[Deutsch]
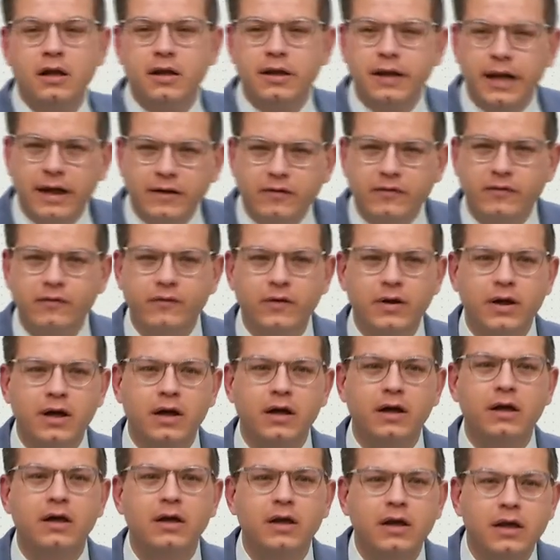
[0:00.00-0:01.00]
dass
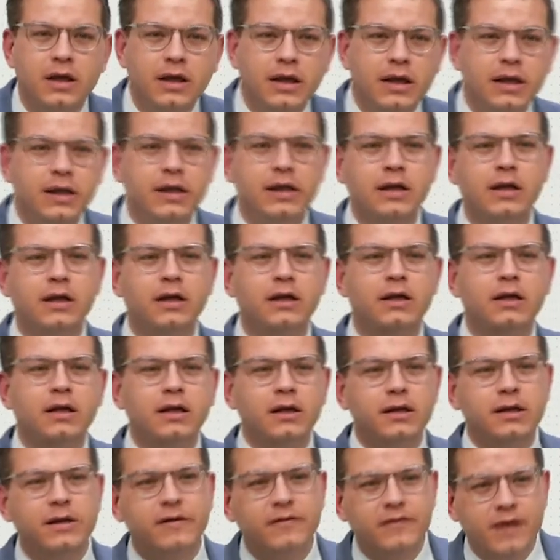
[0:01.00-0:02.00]
wir ihnen
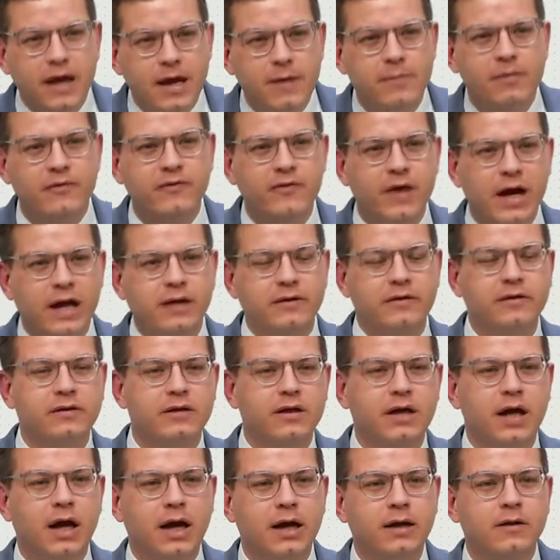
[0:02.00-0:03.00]
dieselbe
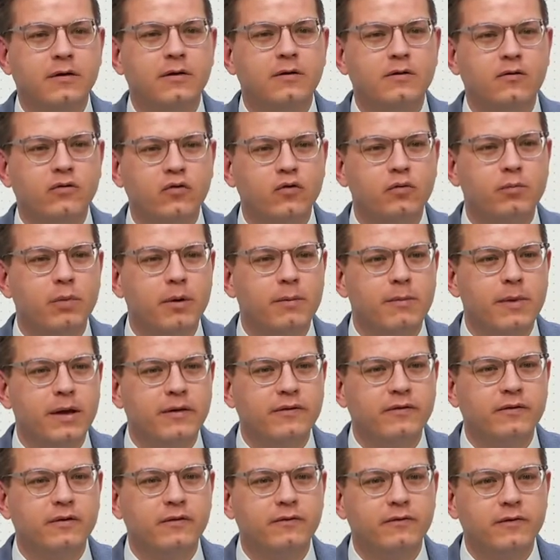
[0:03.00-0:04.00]
Wertigkeit
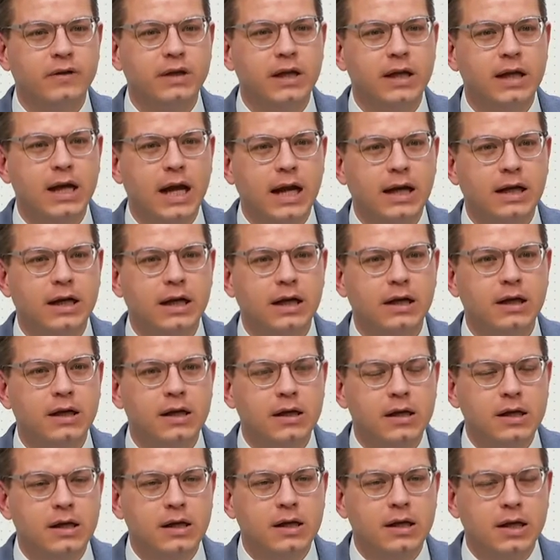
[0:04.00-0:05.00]
zubemessen wie den anderen
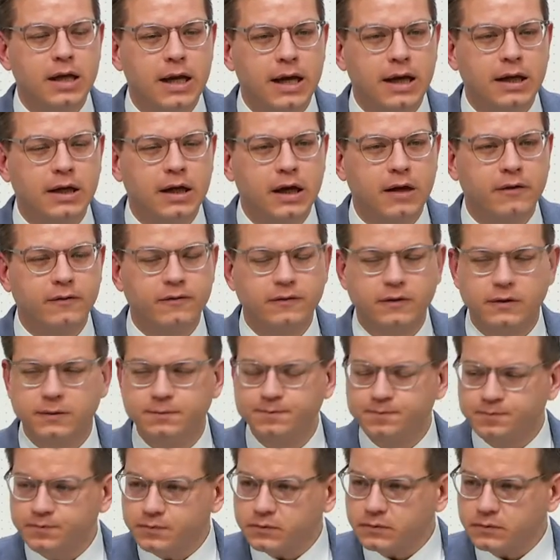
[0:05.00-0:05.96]
Lehrkräften.